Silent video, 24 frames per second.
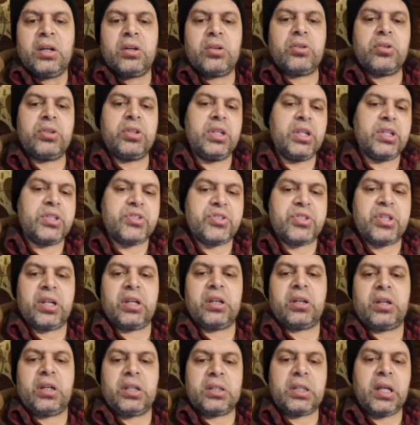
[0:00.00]
رؤية
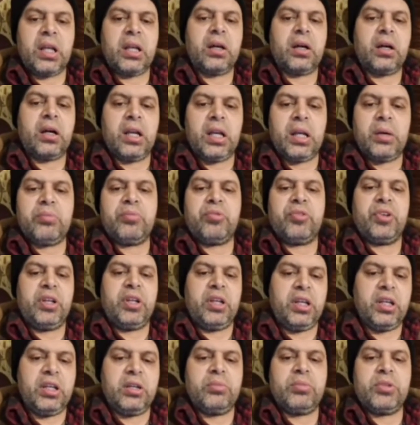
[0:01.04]
سرقة القلم في
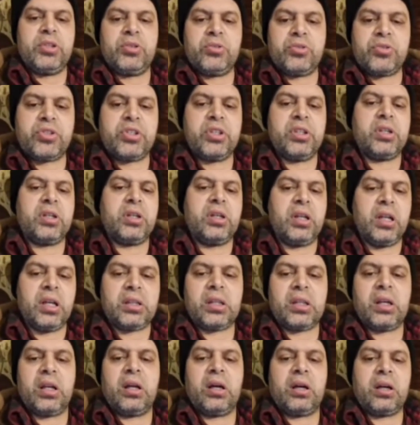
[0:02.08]
الحلم يشير إلى
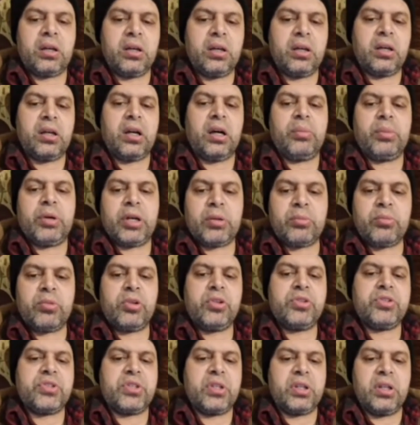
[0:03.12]
تلقي خبر
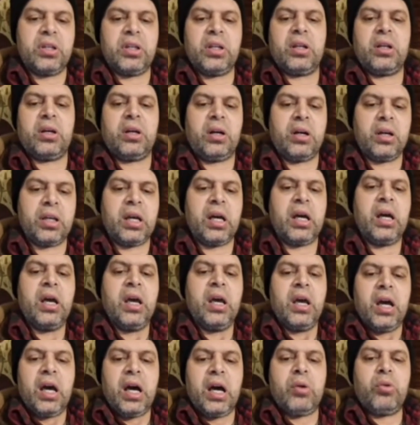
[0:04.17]
محزن للغاية
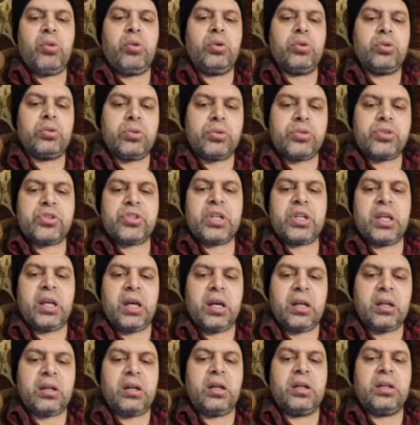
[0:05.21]
أو حدوث شيء
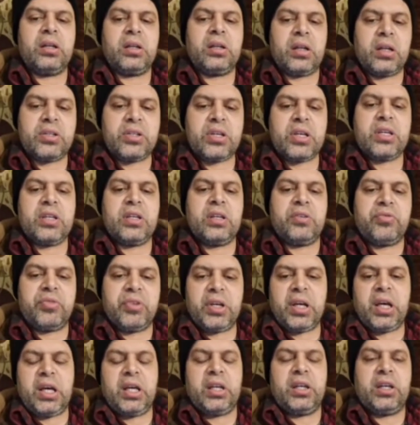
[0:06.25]
غير جيد
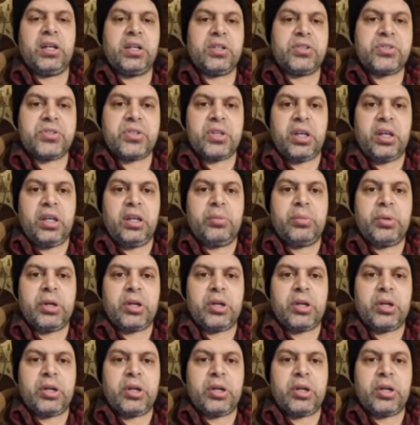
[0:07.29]
في حياة صاحب